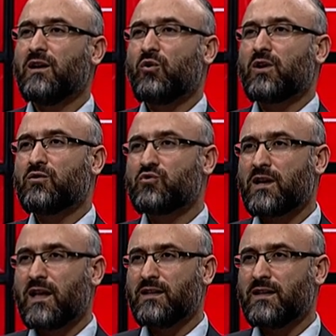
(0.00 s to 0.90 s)
ona
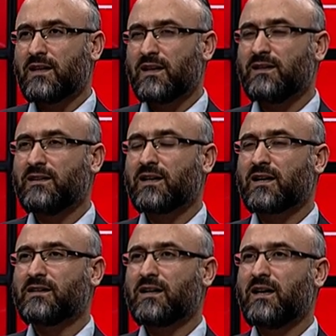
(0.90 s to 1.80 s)
düşen elinden geldiği
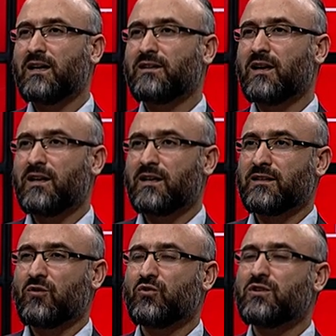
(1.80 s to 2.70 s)
kadar helal
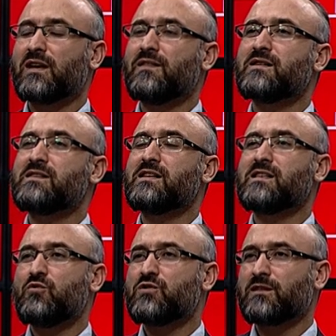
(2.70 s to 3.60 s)
dairede onu kendisine
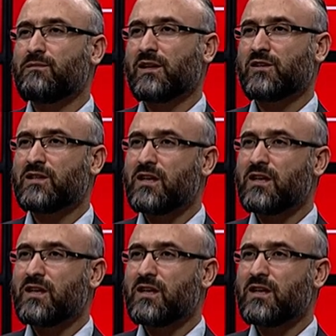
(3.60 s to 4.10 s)
zevce etmek için,